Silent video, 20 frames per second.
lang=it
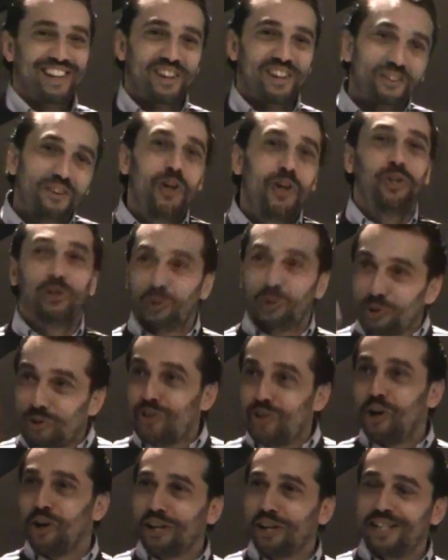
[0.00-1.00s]
Avevo detto tu
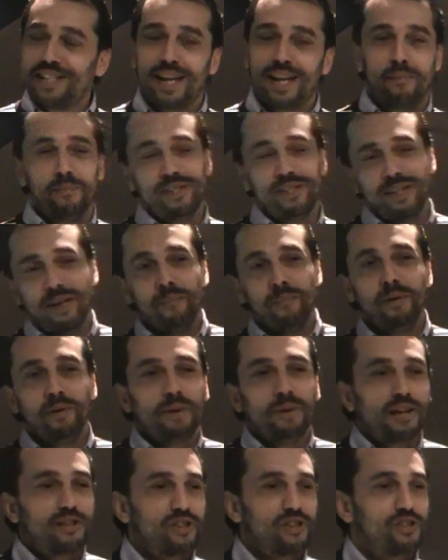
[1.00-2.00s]
giochi sempre, sì, a me
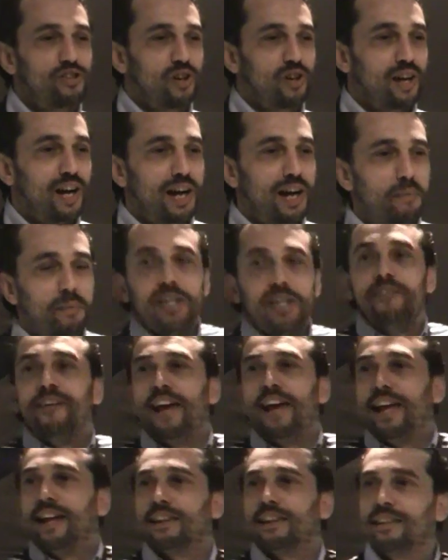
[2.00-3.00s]
piace giocare, mi
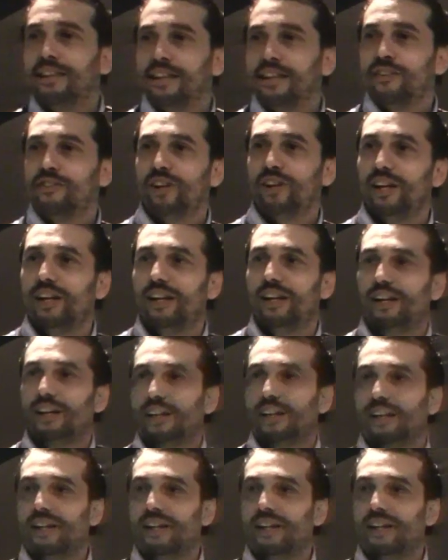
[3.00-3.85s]
diverte, cioè,